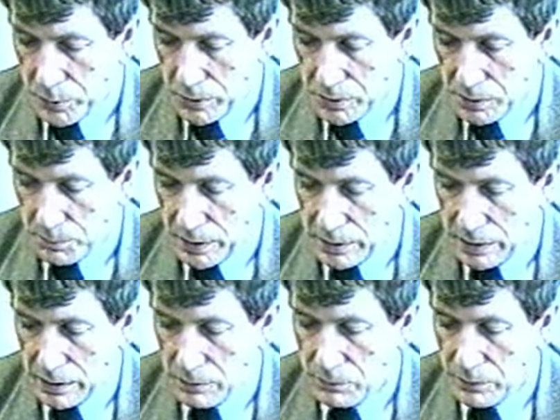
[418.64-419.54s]
Proszę
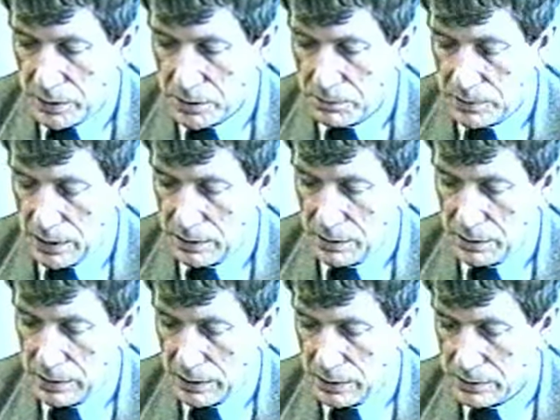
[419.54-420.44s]
Pana, ja uważam tak
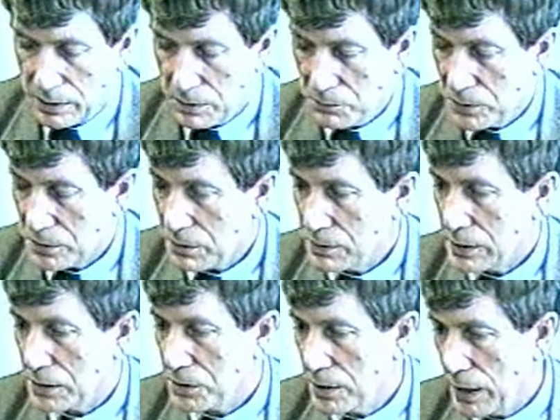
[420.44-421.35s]
i takie stanowisko z
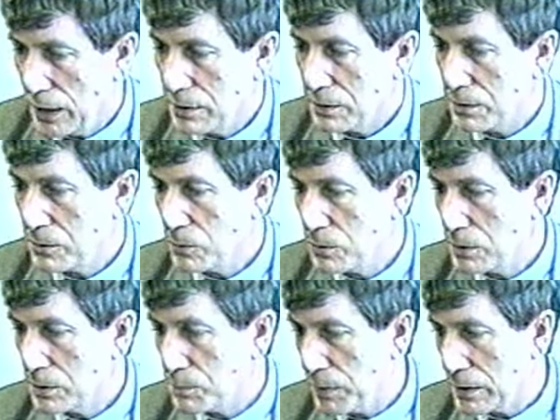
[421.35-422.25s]
naszej Rady i tu
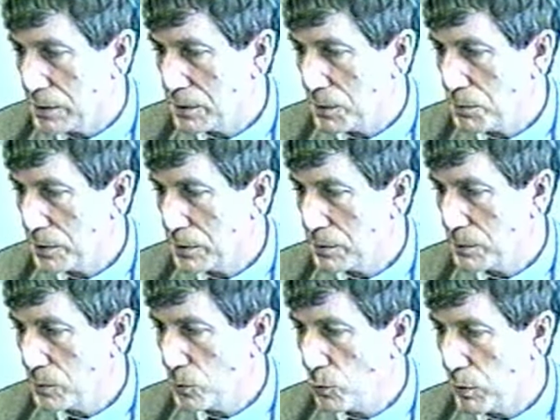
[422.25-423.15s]
jest bardzo dobry
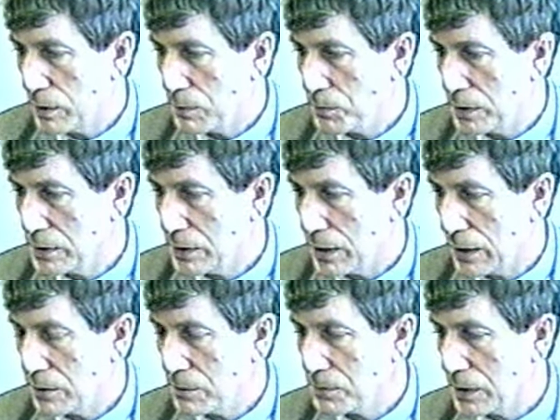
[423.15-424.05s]
układ między
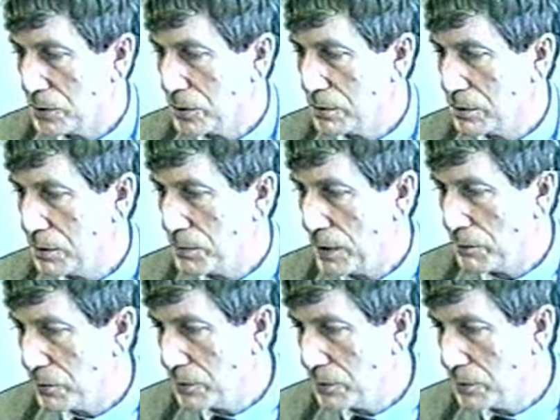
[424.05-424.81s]
Radą, Zarządem, a